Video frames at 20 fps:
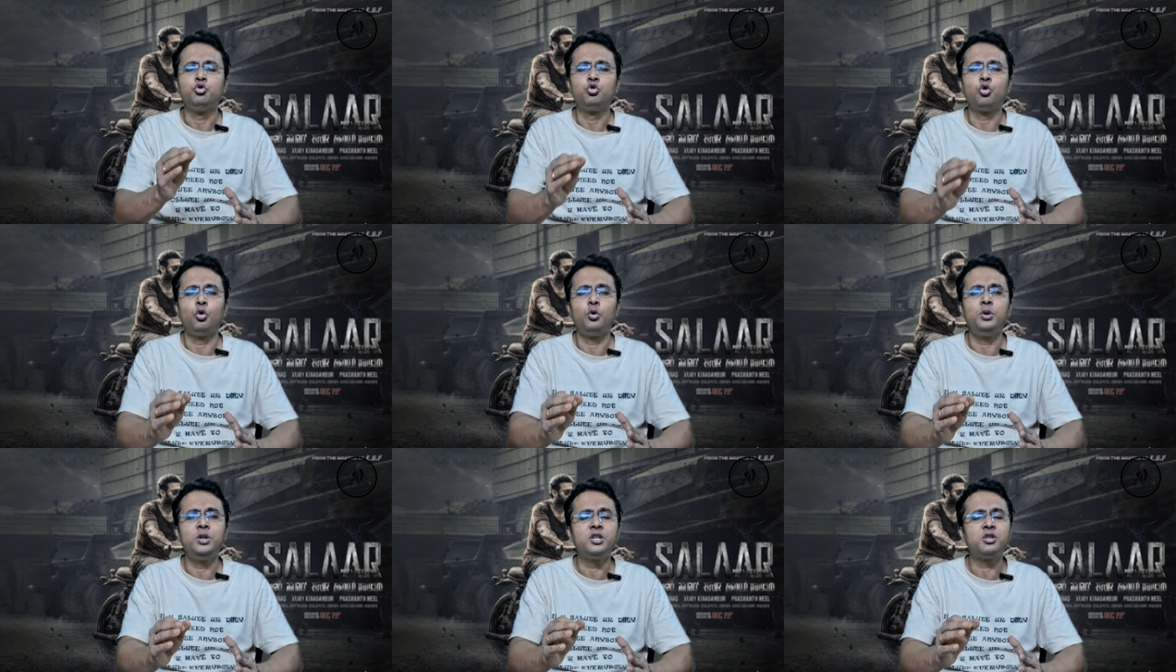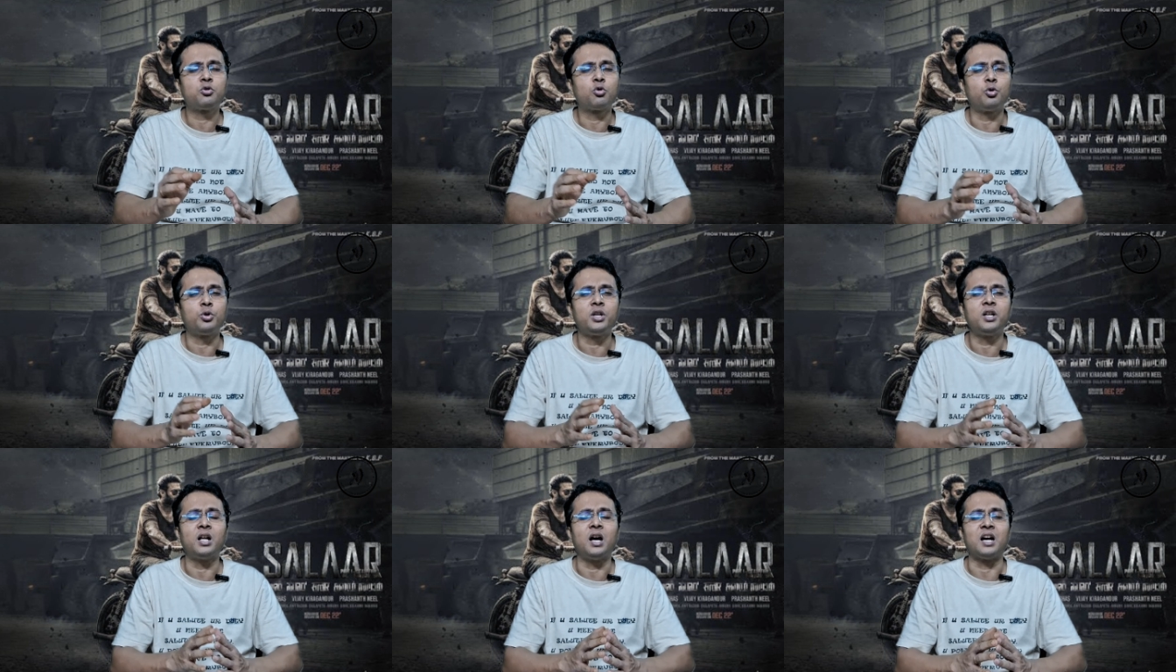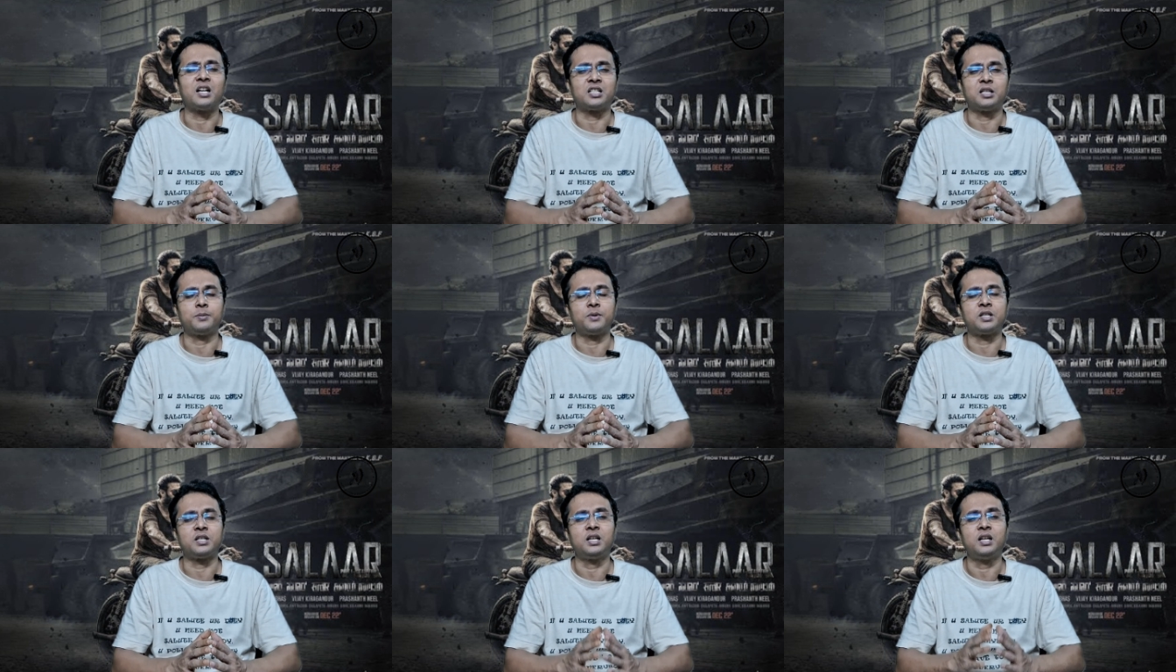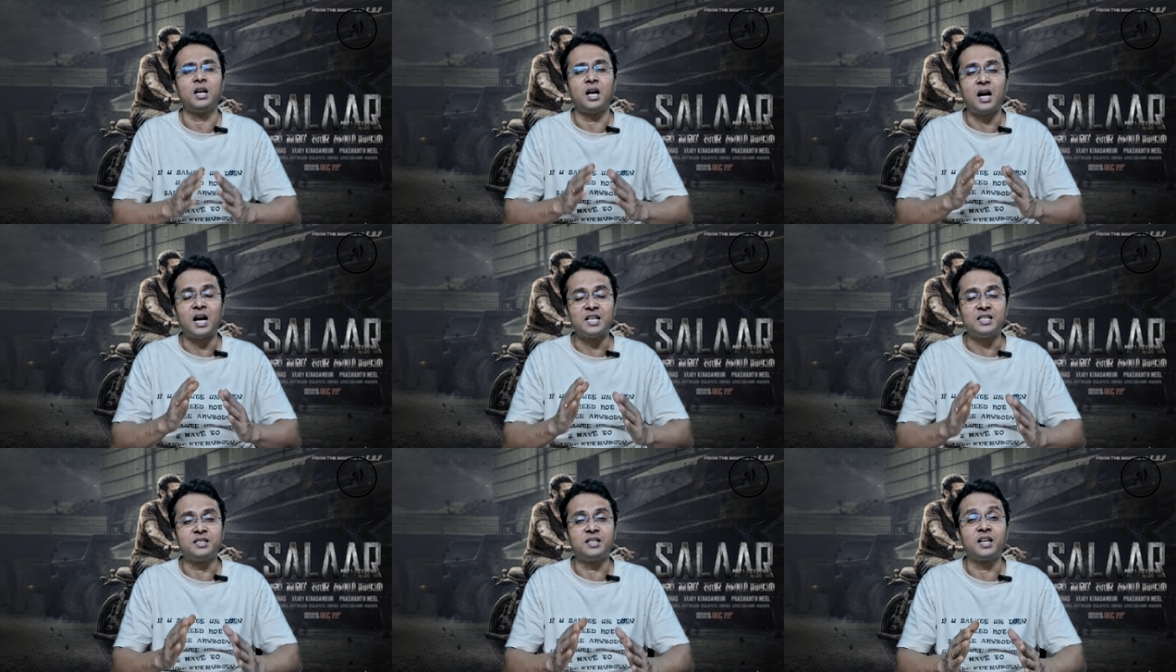চল্লিশ কোটির আশেপাশে
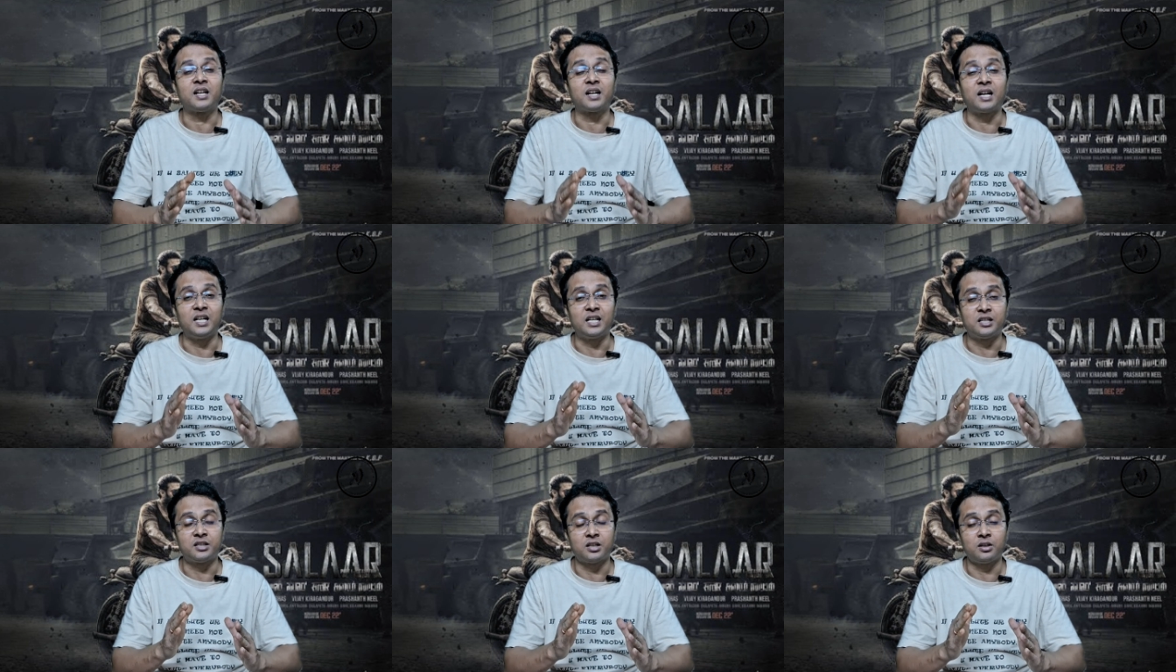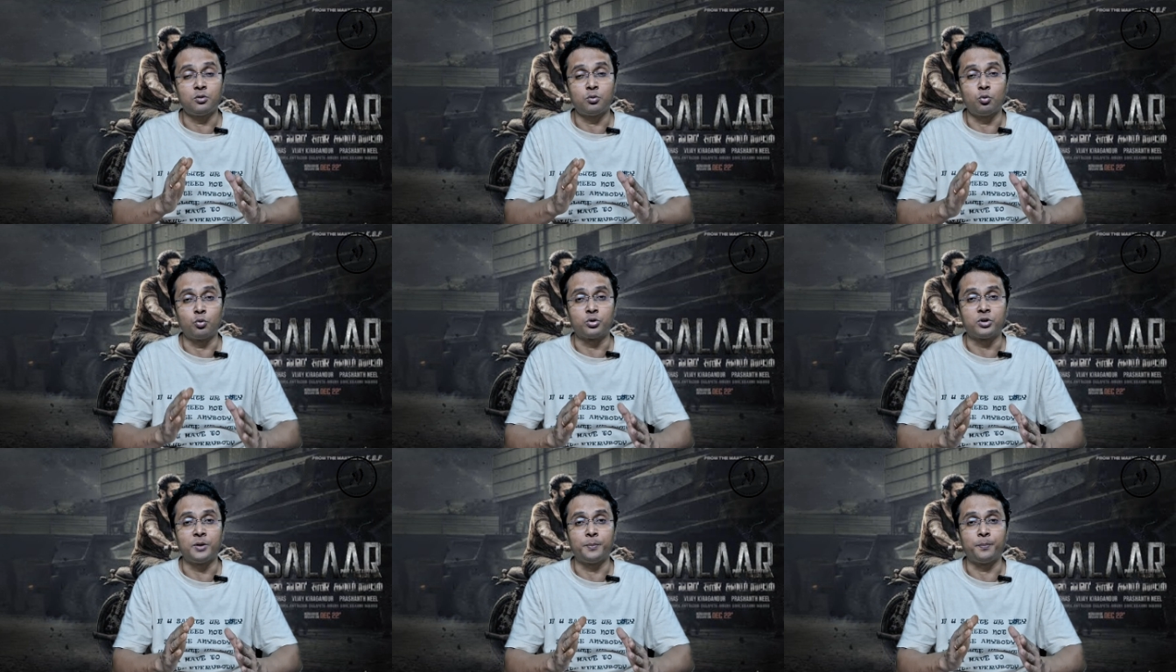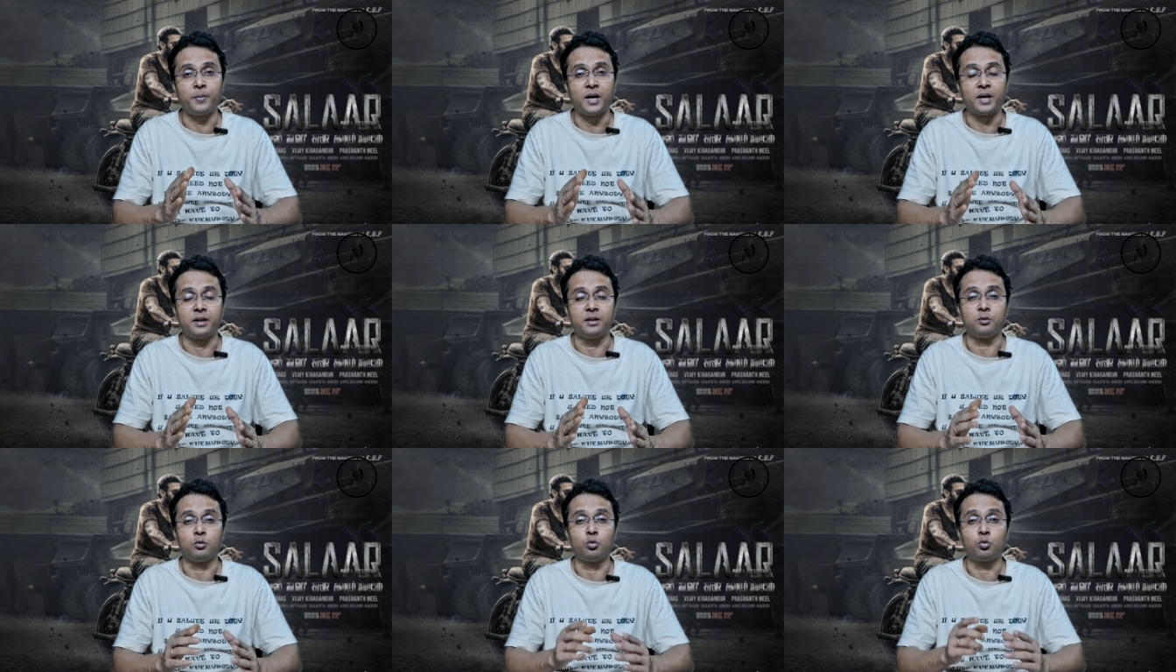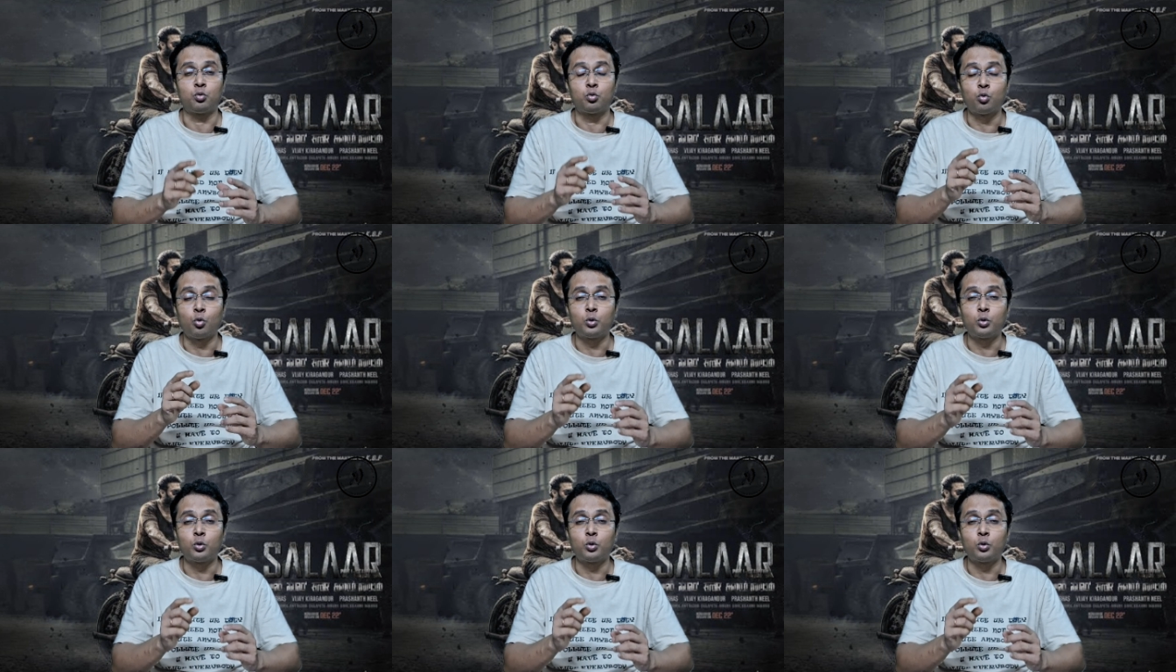আজকে কালেকশন করতে পারে তো